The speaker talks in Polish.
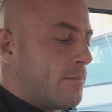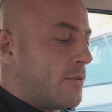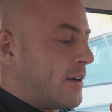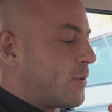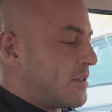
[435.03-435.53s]

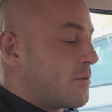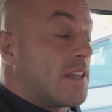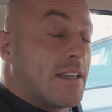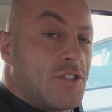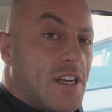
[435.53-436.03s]
bo akurat jesteśmy
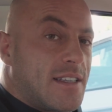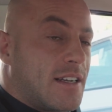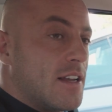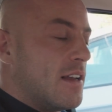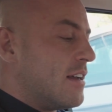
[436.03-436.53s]
w takich
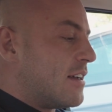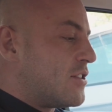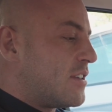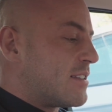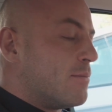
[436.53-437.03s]
czasach,
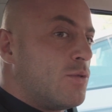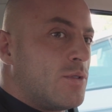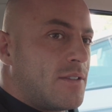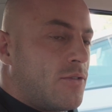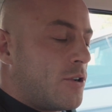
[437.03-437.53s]
że jest
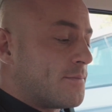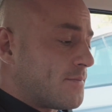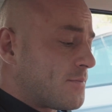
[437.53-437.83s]
mnóstwo